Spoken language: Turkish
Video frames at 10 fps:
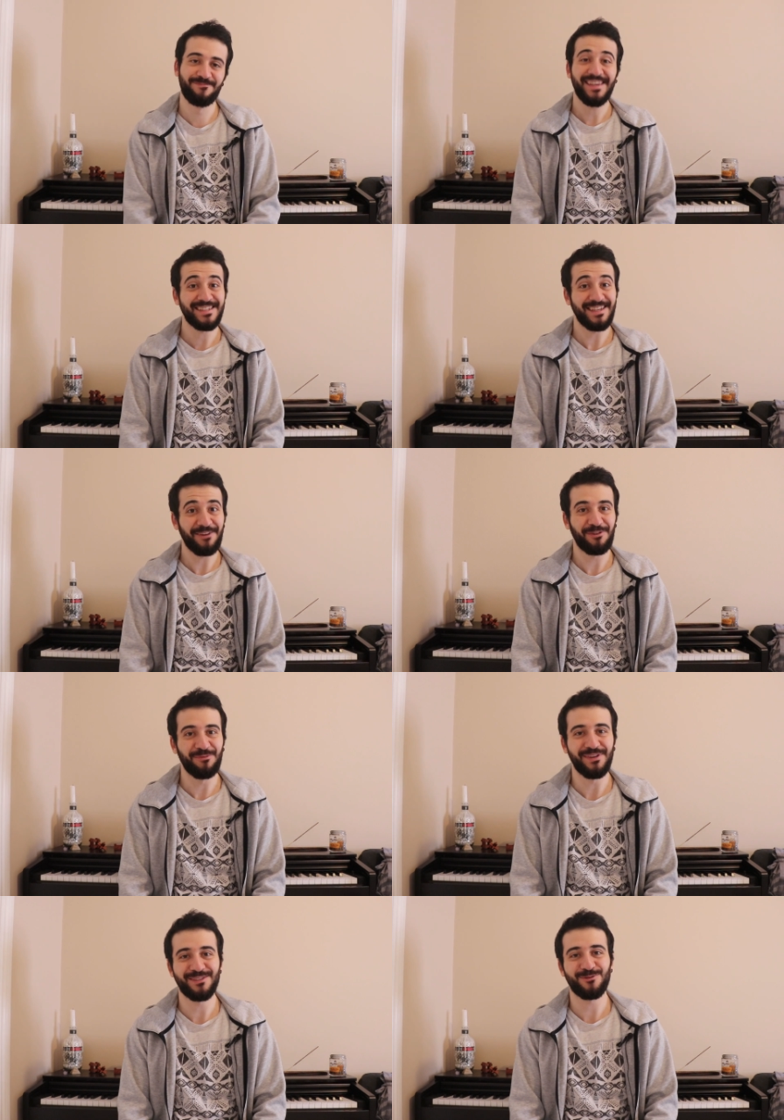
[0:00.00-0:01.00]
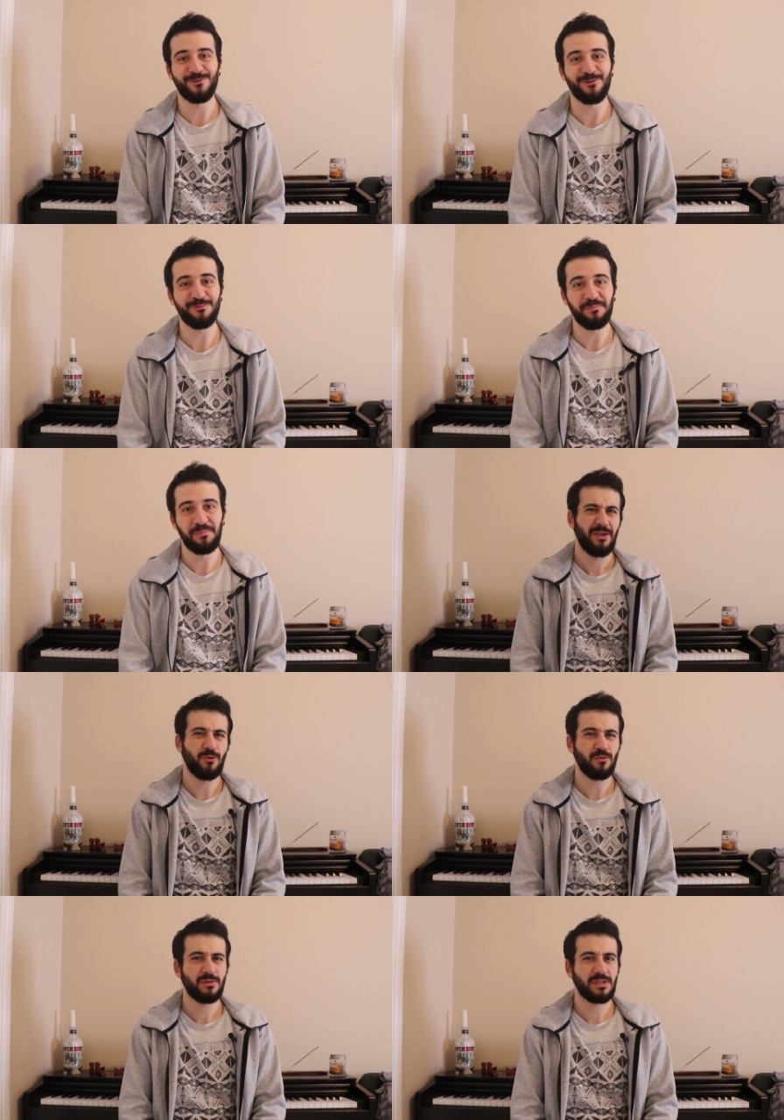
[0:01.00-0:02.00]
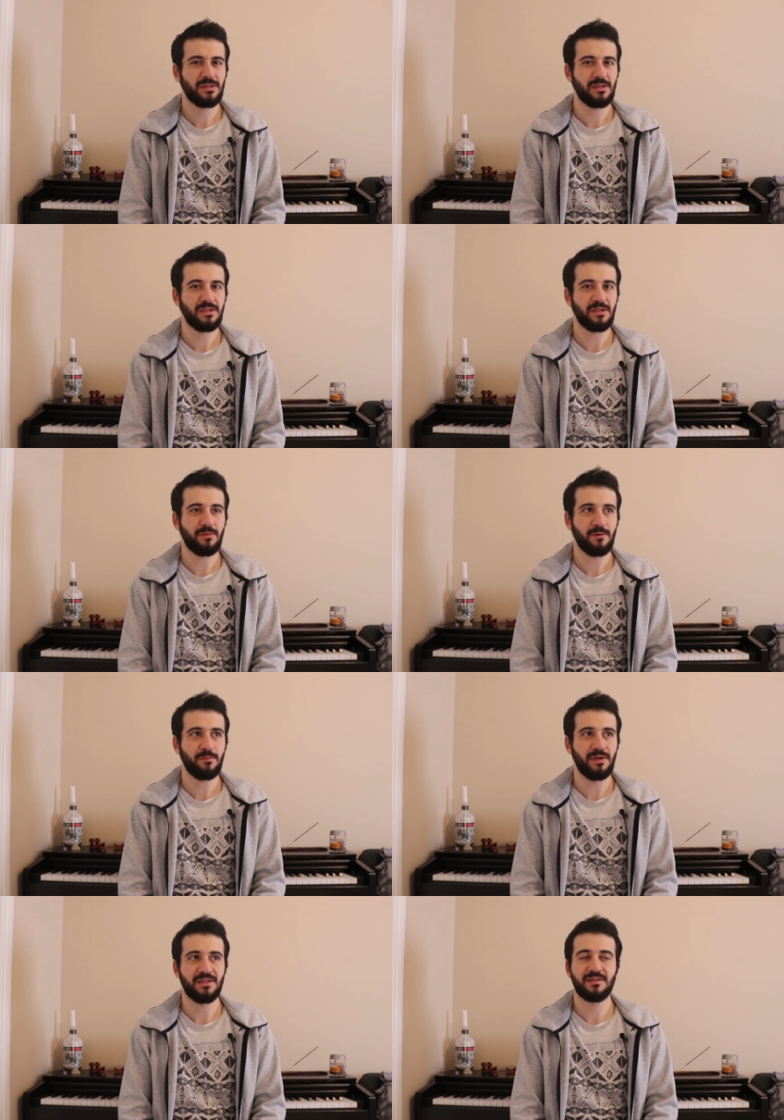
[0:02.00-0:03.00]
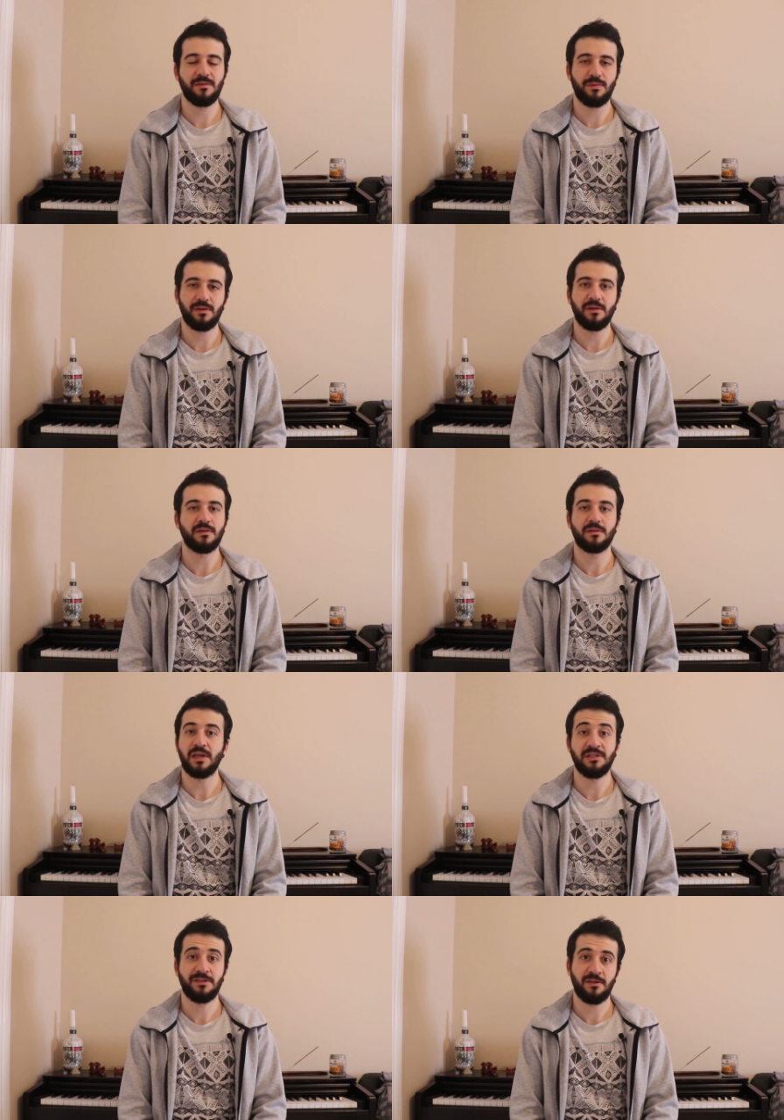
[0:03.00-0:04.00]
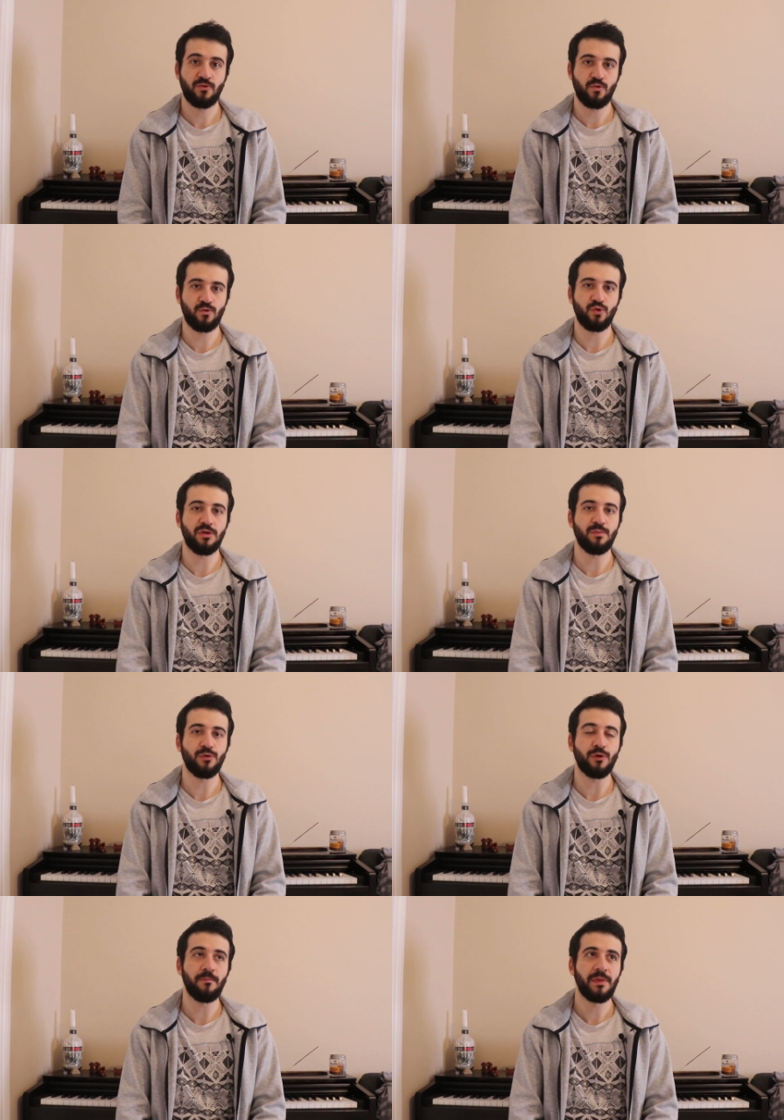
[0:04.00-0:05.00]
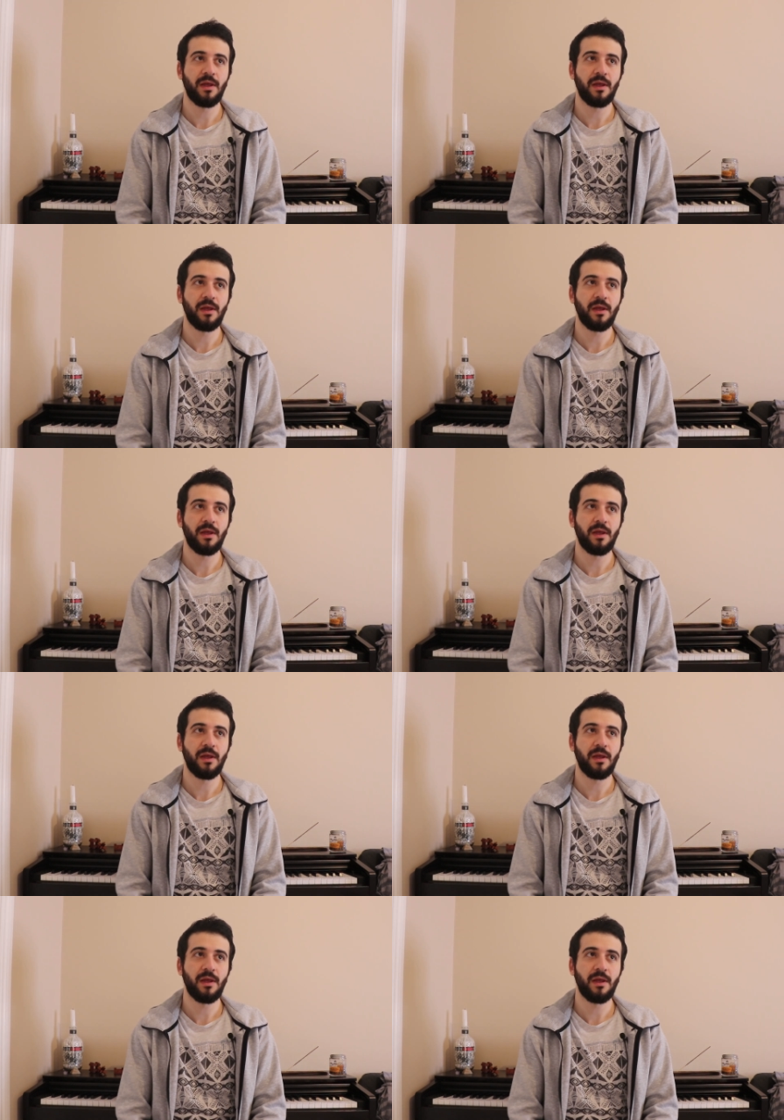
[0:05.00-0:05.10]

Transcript: Geçen hafta mezun oldum. Yurt dışında yaşamak bazı zamanlar gerçekten çok zor olabiliyor.